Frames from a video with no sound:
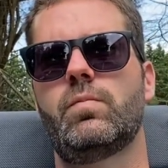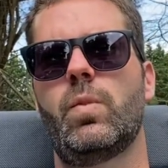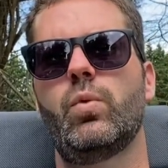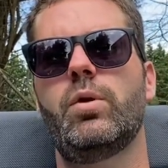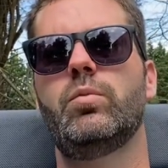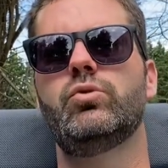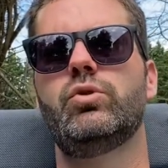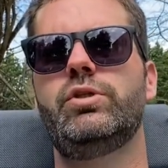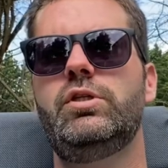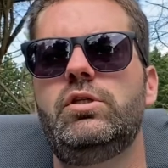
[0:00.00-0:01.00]
Donc à un moment
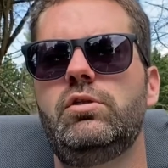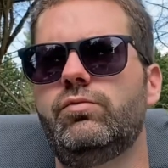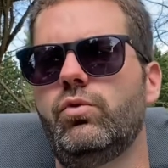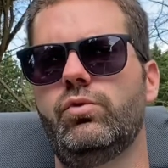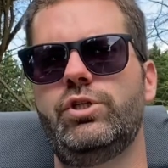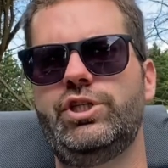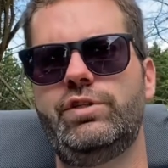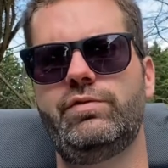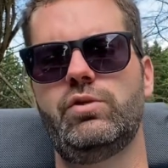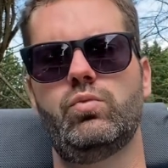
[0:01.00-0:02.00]
donné, il faut que les
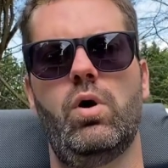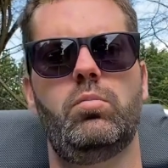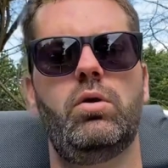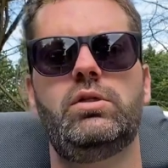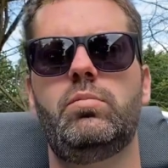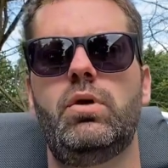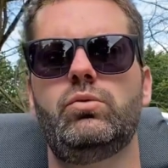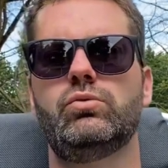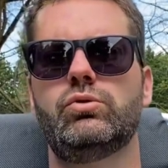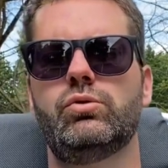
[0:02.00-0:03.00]
chiffres qui soient apportés par
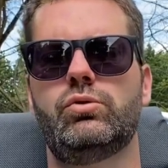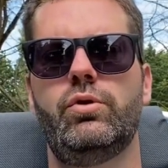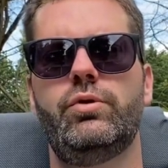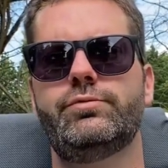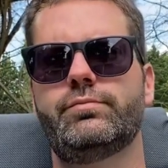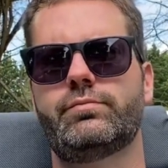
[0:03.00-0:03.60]
le constructeur,